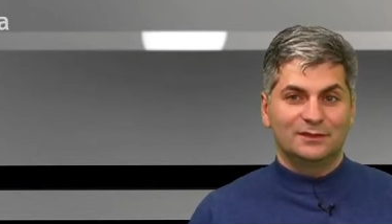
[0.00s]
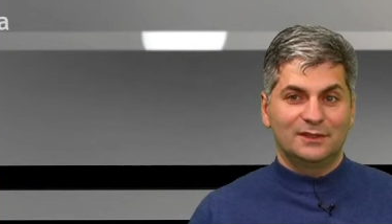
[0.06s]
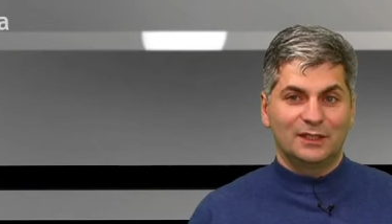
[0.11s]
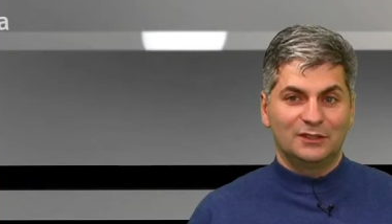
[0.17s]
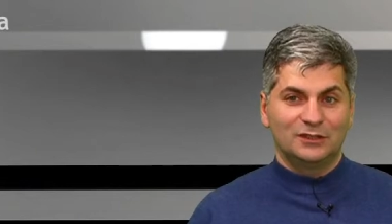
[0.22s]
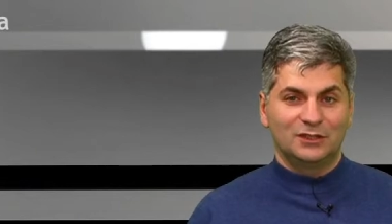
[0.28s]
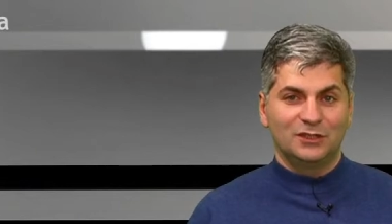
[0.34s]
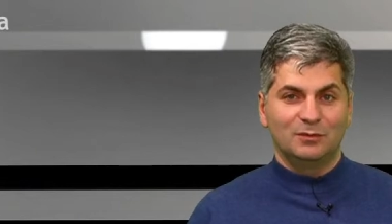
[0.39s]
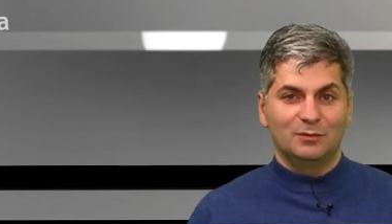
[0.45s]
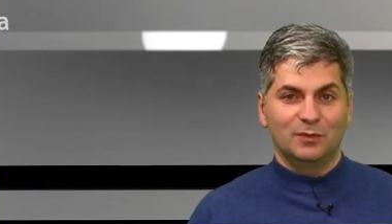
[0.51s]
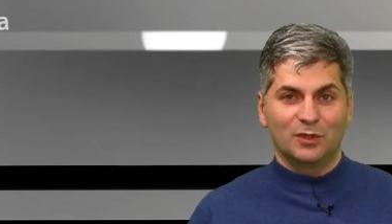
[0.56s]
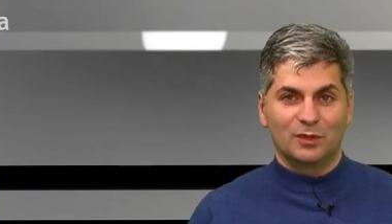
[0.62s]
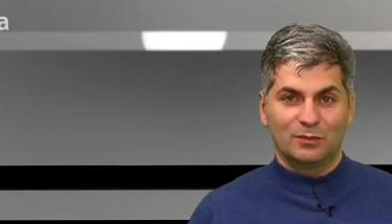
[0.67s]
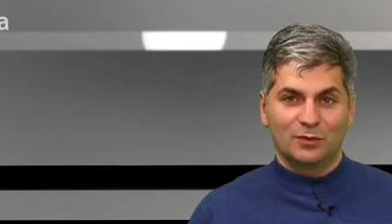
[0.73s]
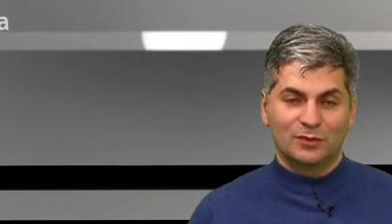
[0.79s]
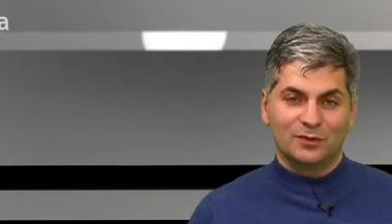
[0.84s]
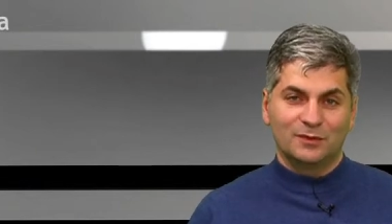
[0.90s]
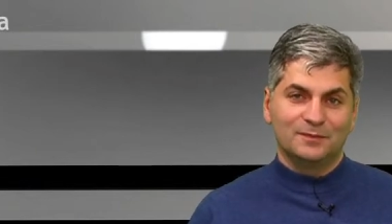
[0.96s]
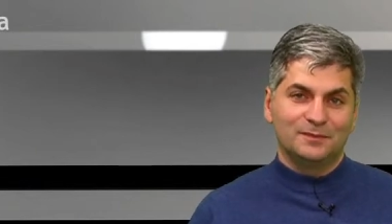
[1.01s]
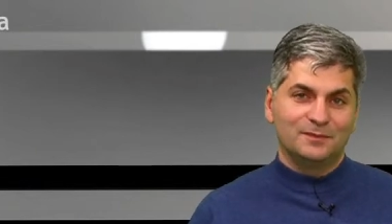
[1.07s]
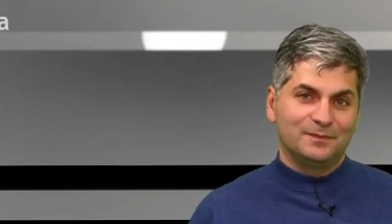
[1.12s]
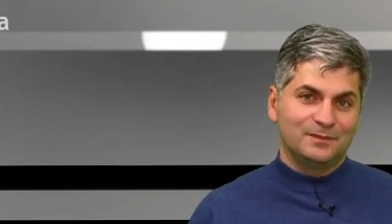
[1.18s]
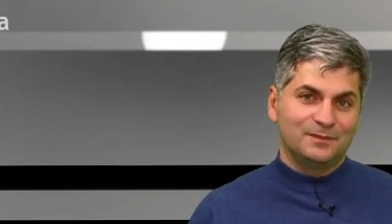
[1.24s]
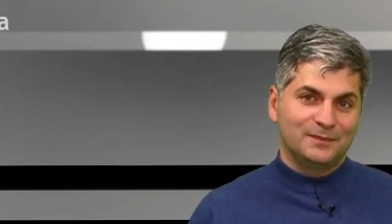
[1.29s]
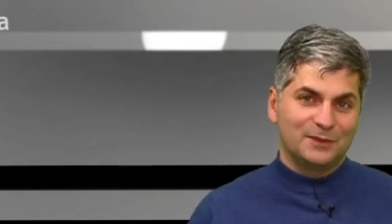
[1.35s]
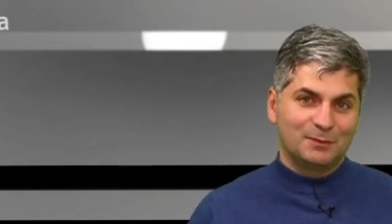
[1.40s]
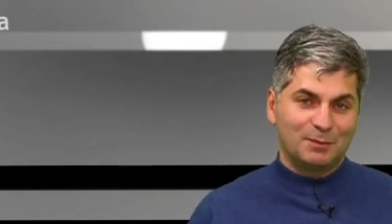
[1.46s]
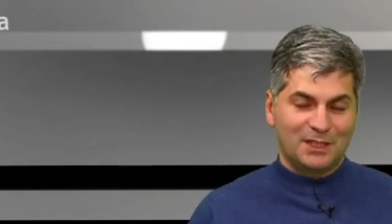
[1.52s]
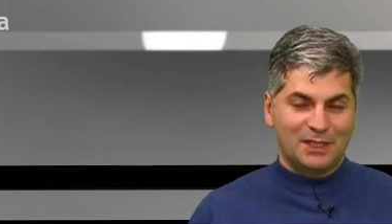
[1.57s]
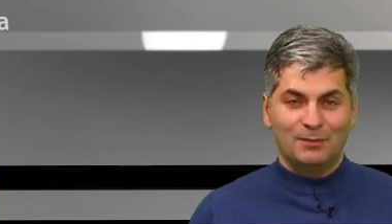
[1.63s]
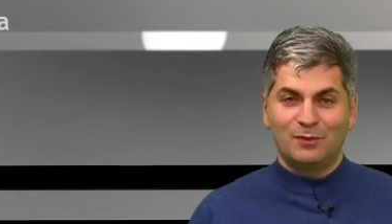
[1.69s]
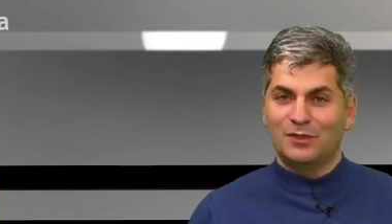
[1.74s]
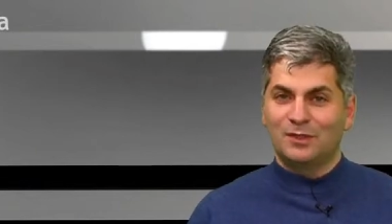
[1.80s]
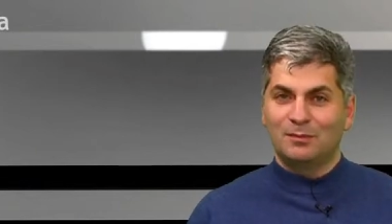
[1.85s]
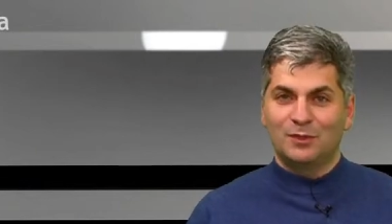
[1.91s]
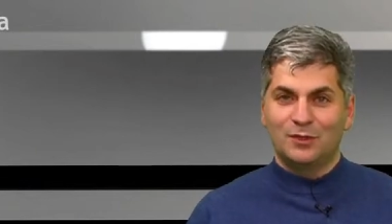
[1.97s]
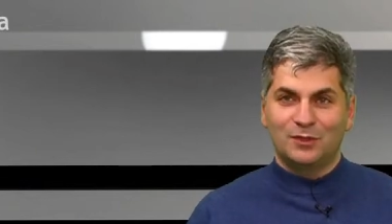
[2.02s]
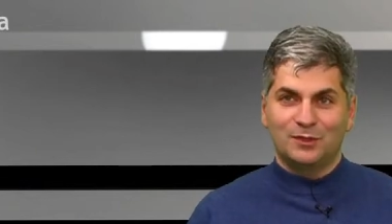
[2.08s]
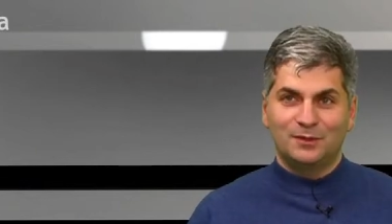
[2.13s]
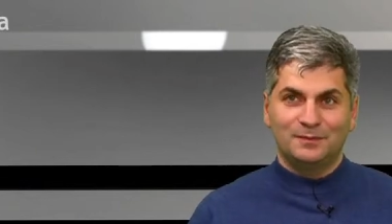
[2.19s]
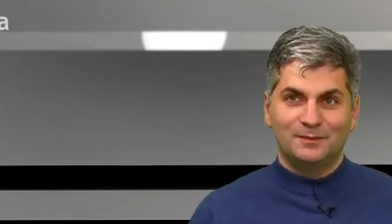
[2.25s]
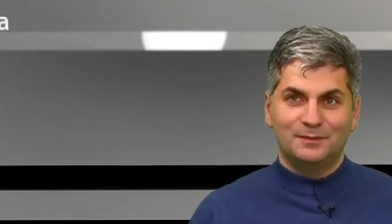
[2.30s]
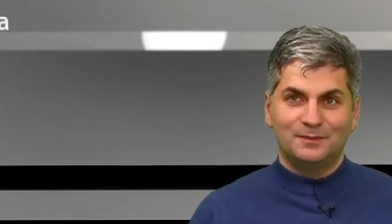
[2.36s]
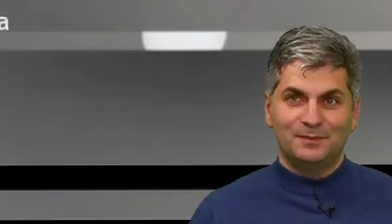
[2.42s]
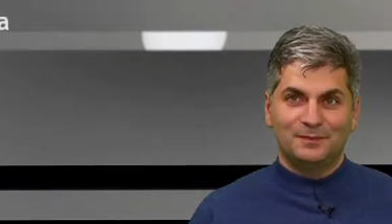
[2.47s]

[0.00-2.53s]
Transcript: оценить мою работу. Спасибо всем большое.